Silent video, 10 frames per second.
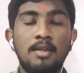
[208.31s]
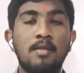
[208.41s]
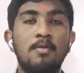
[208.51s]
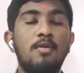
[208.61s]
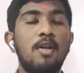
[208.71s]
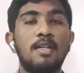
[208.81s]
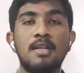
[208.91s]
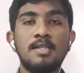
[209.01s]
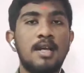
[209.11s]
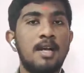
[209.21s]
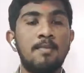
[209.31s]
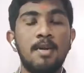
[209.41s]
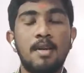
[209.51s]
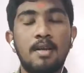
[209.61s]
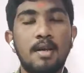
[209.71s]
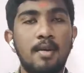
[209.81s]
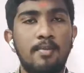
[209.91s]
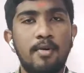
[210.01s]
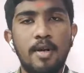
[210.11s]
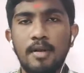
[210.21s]
திருமுக்குளத்தில் ஸ்நானம் பண்ணுறதுக்காக
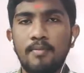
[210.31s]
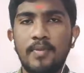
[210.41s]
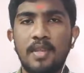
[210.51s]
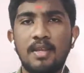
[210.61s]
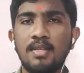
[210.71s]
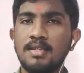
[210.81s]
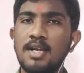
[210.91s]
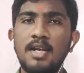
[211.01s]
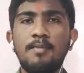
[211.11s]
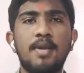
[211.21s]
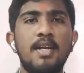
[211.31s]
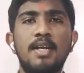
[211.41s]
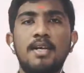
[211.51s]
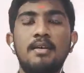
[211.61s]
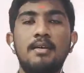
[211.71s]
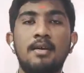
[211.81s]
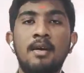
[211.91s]
போகிறார் ஸ்நானம் பண்ணிட்டார்